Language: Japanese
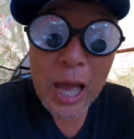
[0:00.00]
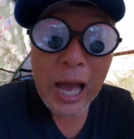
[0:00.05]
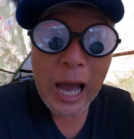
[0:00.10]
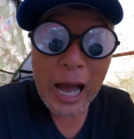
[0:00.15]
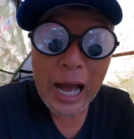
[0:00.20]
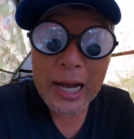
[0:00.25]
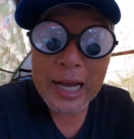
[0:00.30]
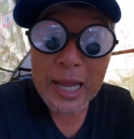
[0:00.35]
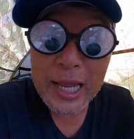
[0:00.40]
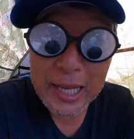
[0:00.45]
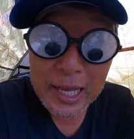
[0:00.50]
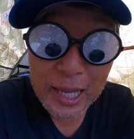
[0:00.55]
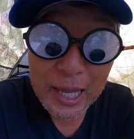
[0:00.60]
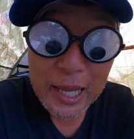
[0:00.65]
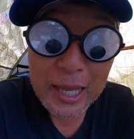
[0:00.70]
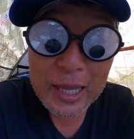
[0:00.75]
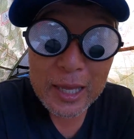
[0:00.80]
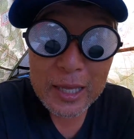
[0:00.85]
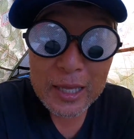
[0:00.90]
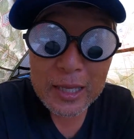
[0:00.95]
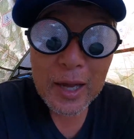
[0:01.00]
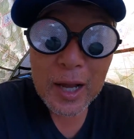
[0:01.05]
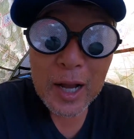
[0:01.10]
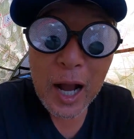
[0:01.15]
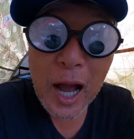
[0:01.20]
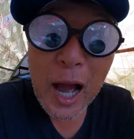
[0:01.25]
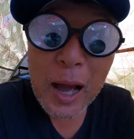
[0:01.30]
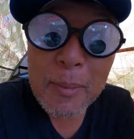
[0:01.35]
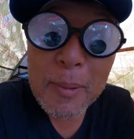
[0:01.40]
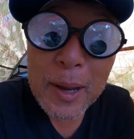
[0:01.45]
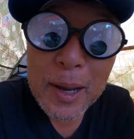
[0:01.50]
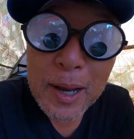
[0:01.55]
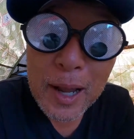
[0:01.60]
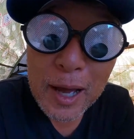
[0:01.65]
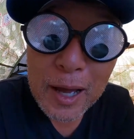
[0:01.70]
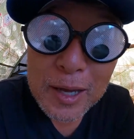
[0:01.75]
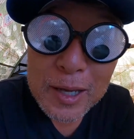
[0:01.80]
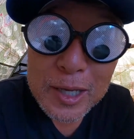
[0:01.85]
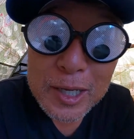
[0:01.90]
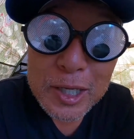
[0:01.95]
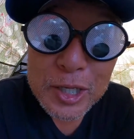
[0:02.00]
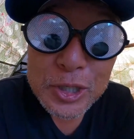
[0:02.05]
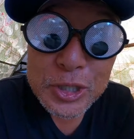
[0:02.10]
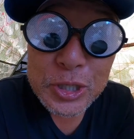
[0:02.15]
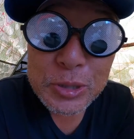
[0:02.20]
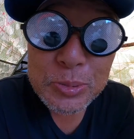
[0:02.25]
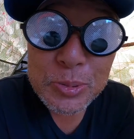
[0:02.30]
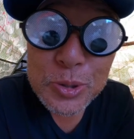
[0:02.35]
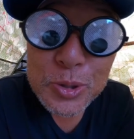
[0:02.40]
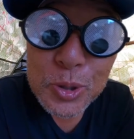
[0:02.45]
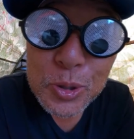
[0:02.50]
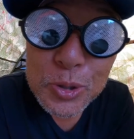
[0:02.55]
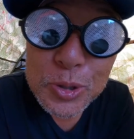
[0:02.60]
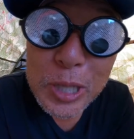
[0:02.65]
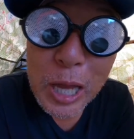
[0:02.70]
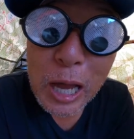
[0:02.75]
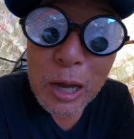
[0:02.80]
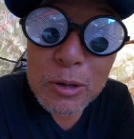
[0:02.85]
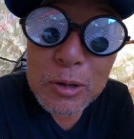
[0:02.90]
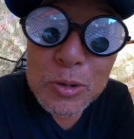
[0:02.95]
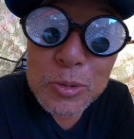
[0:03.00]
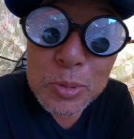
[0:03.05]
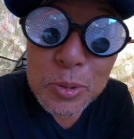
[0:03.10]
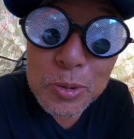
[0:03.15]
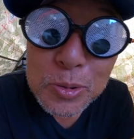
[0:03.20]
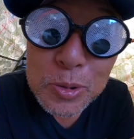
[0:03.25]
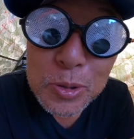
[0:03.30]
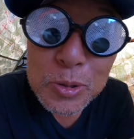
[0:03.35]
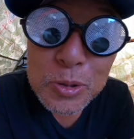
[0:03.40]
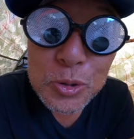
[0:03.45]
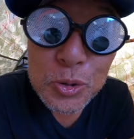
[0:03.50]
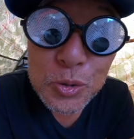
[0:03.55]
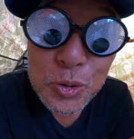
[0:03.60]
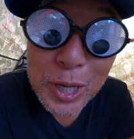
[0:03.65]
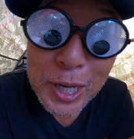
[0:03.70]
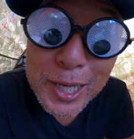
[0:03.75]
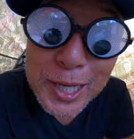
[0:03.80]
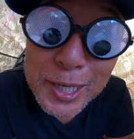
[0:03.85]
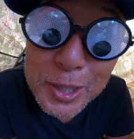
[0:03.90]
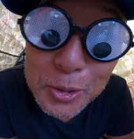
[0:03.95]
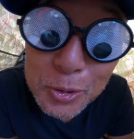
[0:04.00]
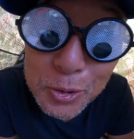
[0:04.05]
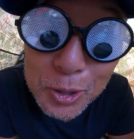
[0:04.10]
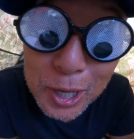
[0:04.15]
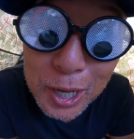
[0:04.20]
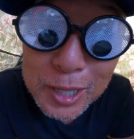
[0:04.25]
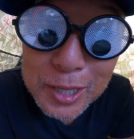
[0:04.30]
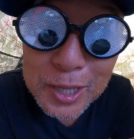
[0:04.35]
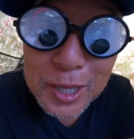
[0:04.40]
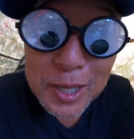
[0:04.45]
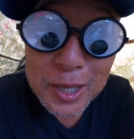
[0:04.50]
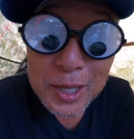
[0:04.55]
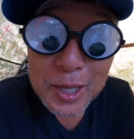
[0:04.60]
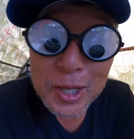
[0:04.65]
あれね、カメラ、自分のサーフボードの上に乗っかって、